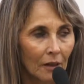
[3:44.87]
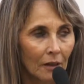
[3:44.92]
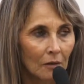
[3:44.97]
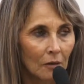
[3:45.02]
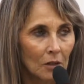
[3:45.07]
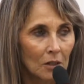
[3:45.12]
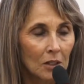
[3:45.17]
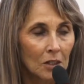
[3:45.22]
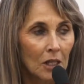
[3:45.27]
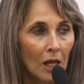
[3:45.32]

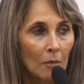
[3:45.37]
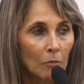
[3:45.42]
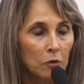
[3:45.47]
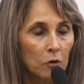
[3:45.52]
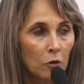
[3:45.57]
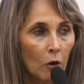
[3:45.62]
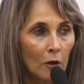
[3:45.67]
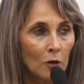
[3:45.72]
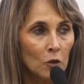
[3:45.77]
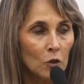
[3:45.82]
Nós, temos,
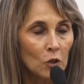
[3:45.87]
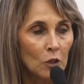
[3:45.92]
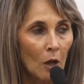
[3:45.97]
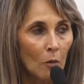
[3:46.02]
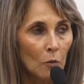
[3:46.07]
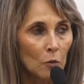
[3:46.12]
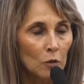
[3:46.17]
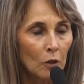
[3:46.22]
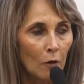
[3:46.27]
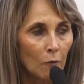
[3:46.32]
nós
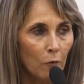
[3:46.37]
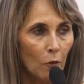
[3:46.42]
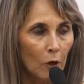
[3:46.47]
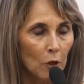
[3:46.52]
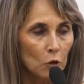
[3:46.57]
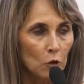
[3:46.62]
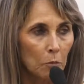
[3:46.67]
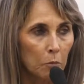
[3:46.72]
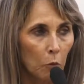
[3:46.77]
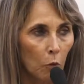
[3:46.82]
somos a
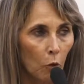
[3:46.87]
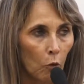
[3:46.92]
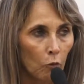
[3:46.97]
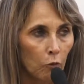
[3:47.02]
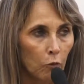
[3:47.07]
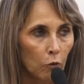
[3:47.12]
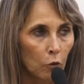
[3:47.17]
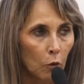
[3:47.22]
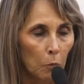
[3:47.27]
voz do povo,